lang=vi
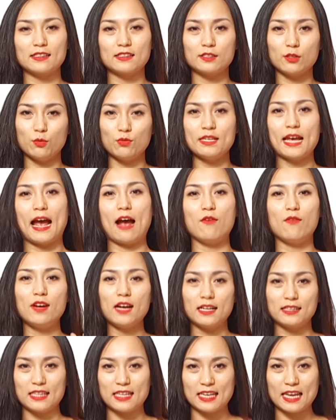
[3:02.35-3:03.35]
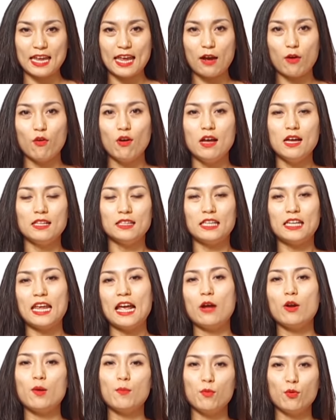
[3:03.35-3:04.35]
nấu cháo với cả thịt heo thịt
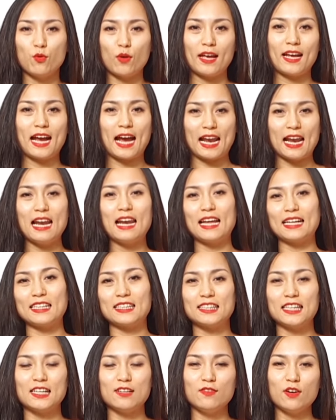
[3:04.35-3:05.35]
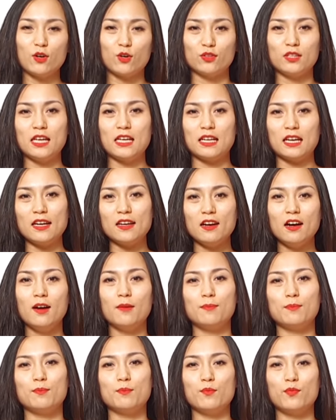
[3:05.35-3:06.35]
heo là một loại khá là lành tính và có thể kết hợp